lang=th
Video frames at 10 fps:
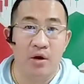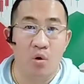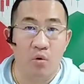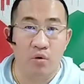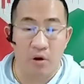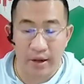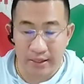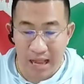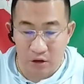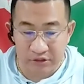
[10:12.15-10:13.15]

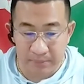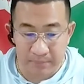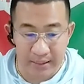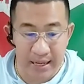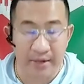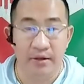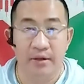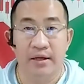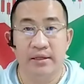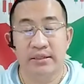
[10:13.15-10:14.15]
1,690 เหรียญ
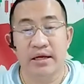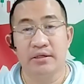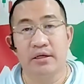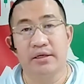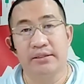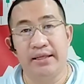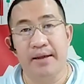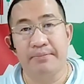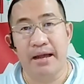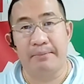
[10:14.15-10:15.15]
ถ้าเกิดเที
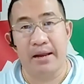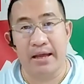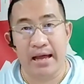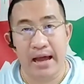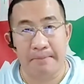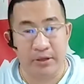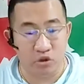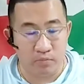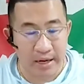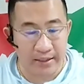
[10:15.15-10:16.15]
ยบกับราคาปัจ
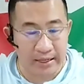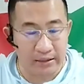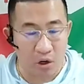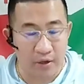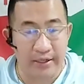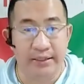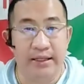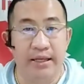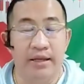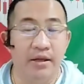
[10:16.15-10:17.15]
จุบันณตอนนี้
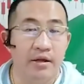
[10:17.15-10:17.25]
ที่